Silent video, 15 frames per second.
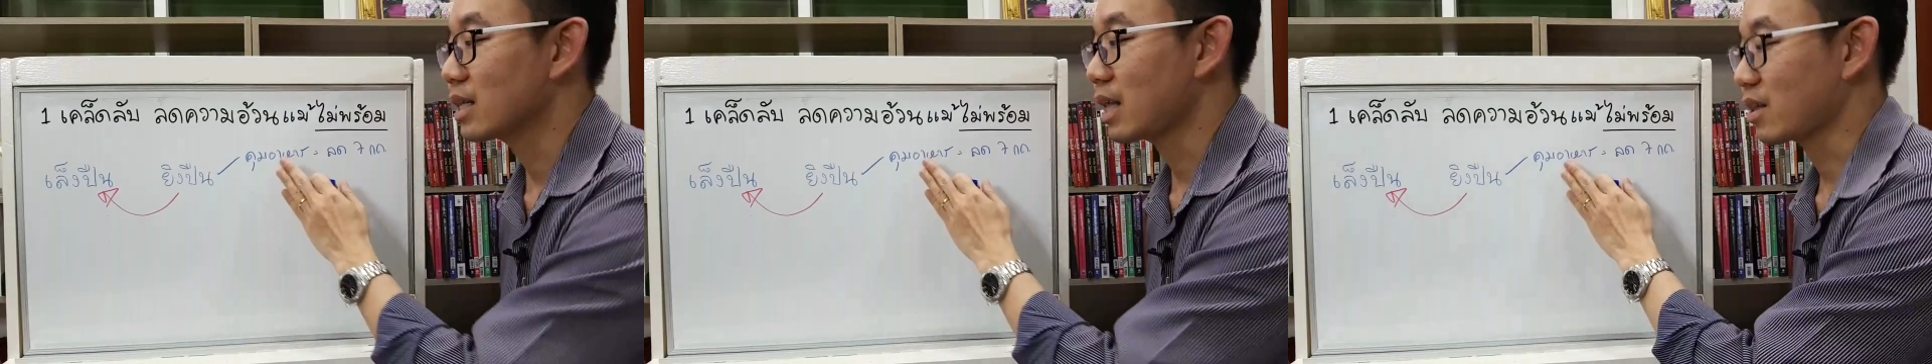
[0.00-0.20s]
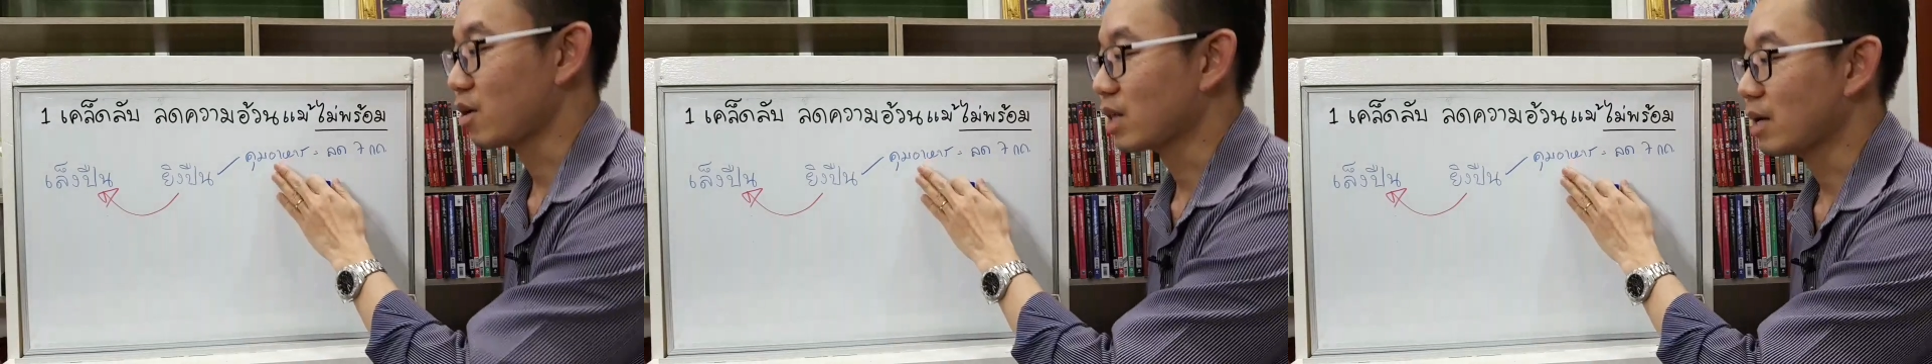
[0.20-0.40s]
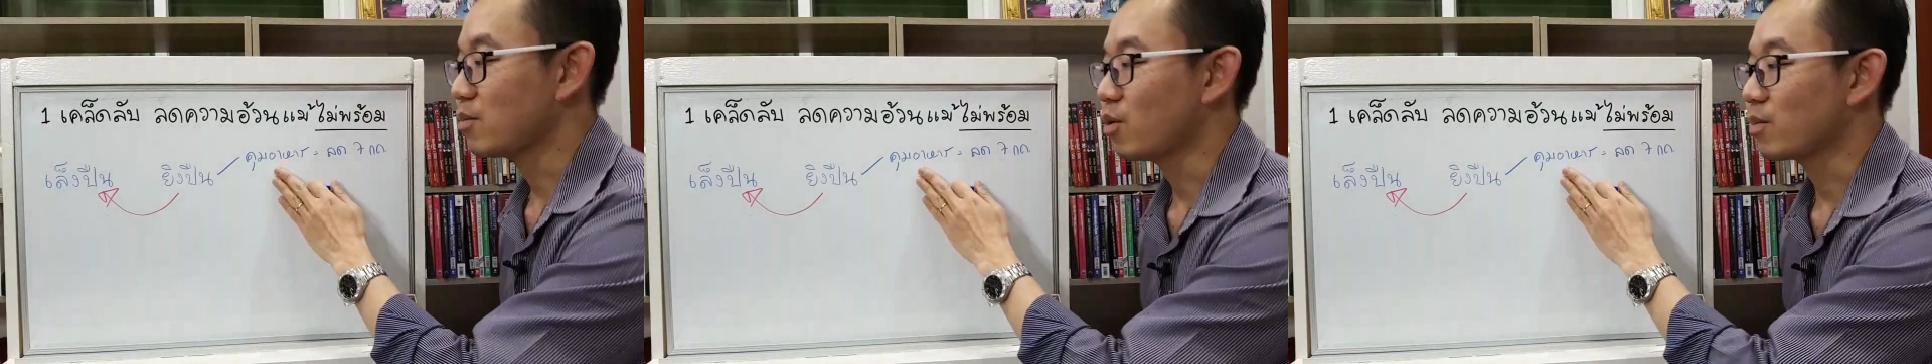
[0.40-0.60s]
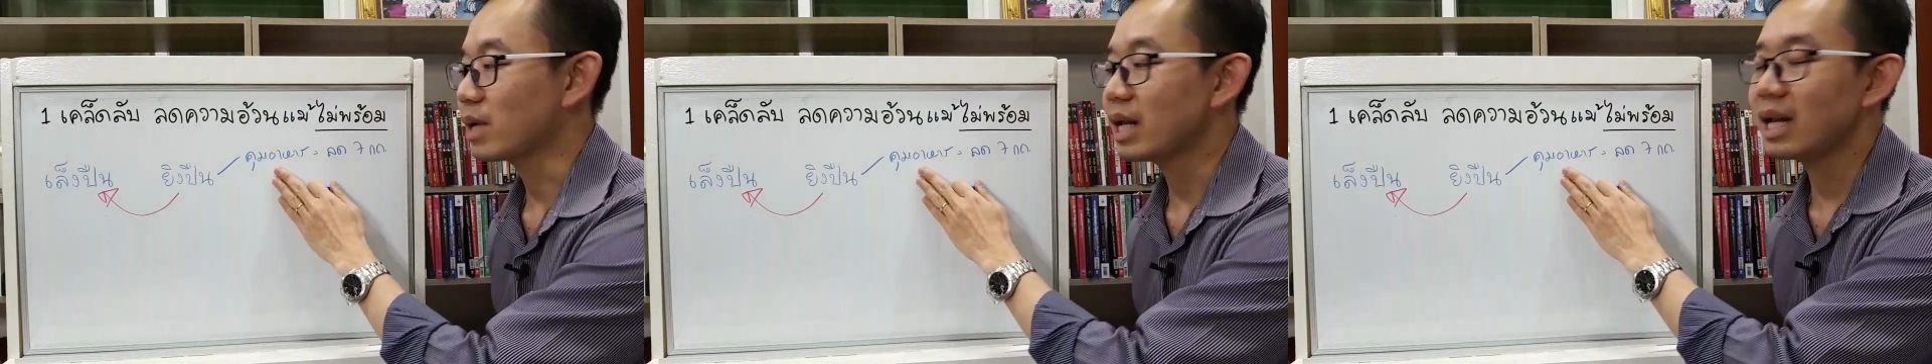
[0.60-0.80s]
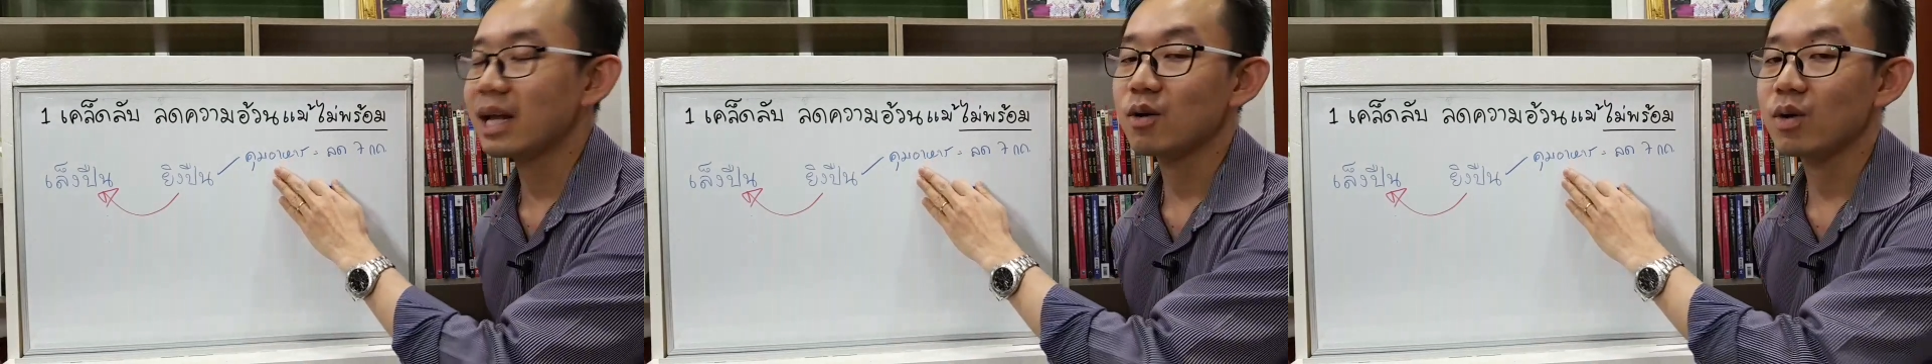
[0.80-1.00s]
แต่ตอนนั้นผม
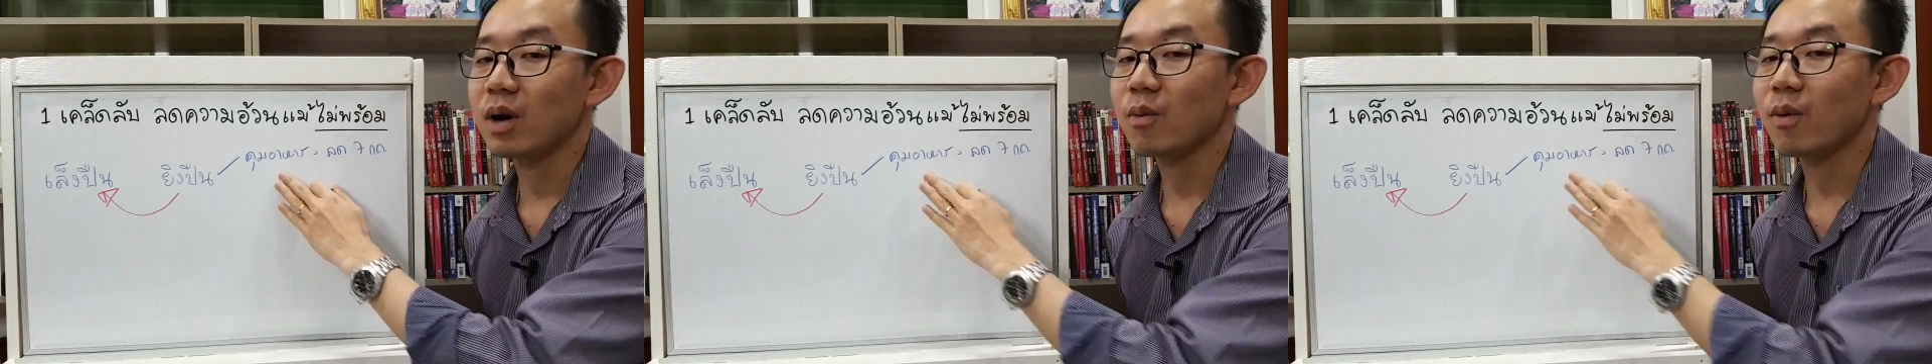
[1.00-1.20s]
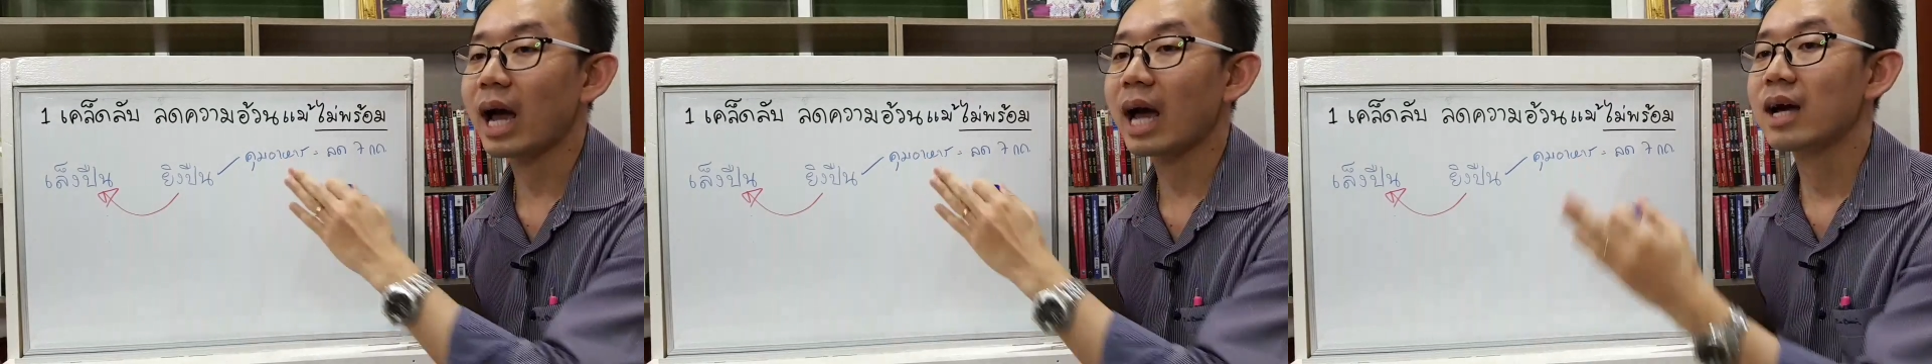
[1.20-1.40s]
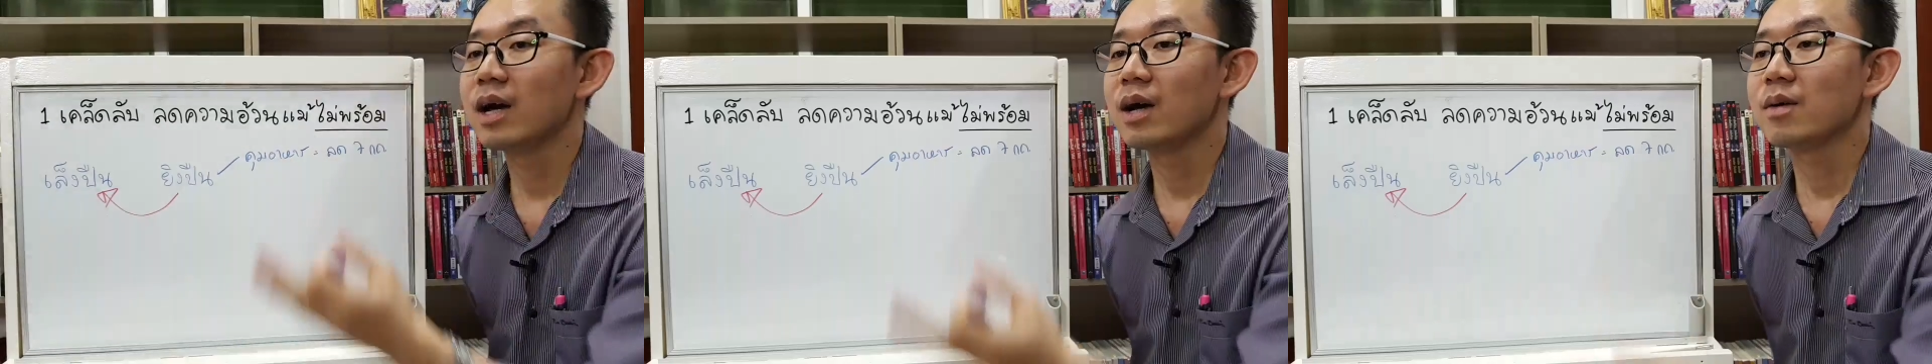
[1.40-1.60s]
ได้เรียนรู้แล้วว่า